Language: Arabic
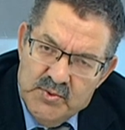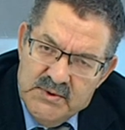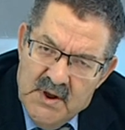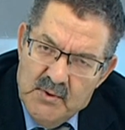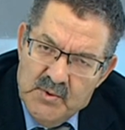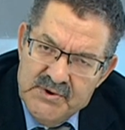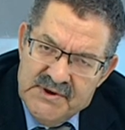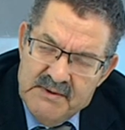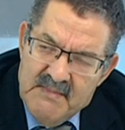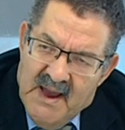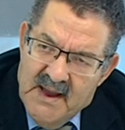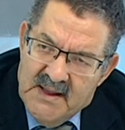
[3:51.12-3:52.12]
بدأوا
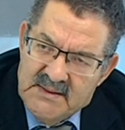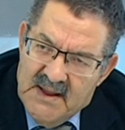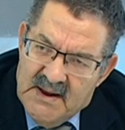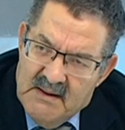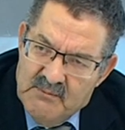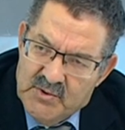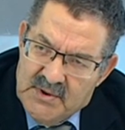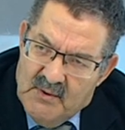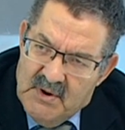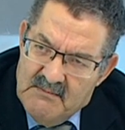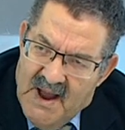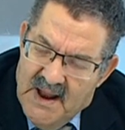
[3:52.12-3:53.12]
اجتماعات على
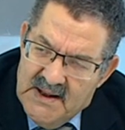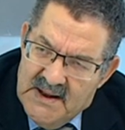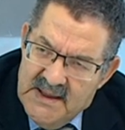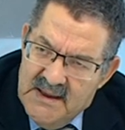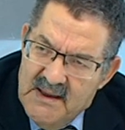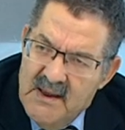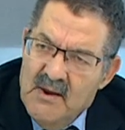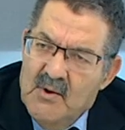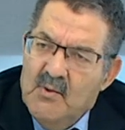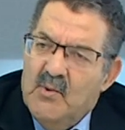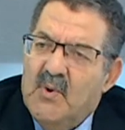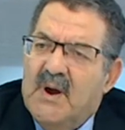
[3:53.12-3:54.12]
مستوى المحلي
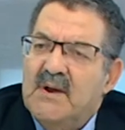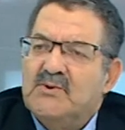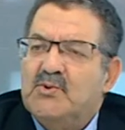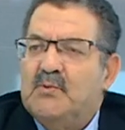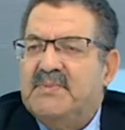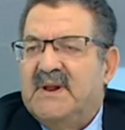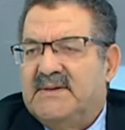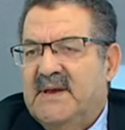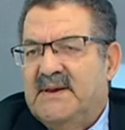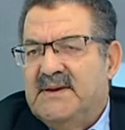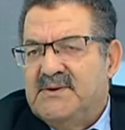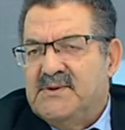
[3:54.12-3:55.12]
وخرجوا
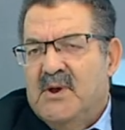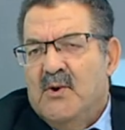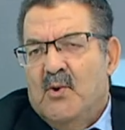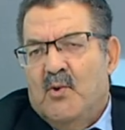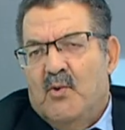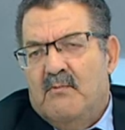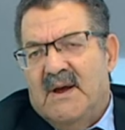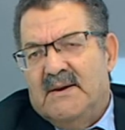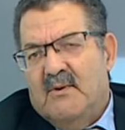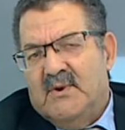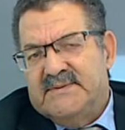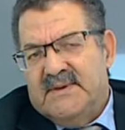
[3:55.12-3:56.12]
بنتائج وهم
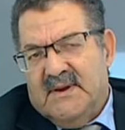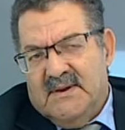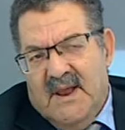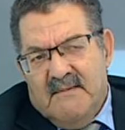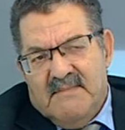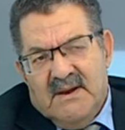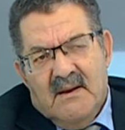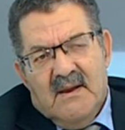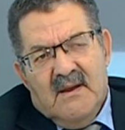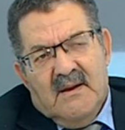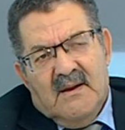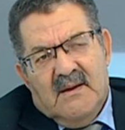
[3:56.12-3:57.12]
على وثق العمل
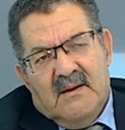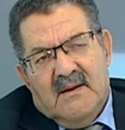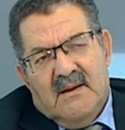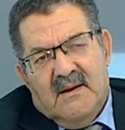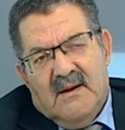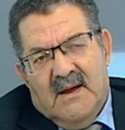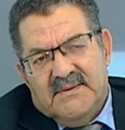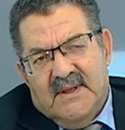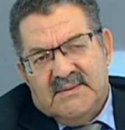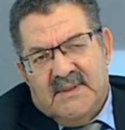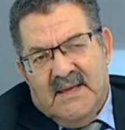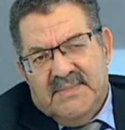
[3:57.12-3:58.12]
آه، احنا
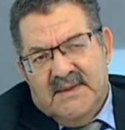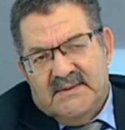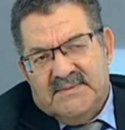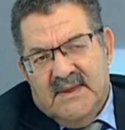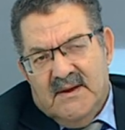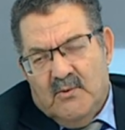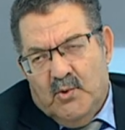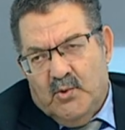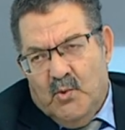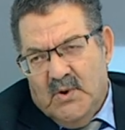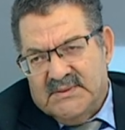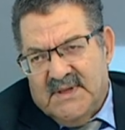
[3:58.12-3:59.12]
التحضير سيكون
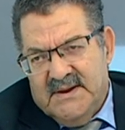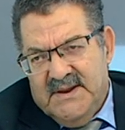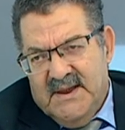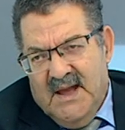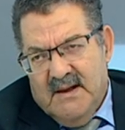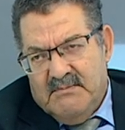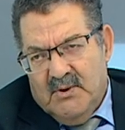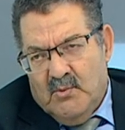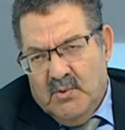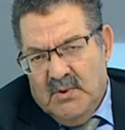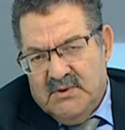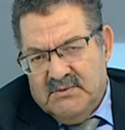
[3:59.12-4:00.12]
وطني عبر كل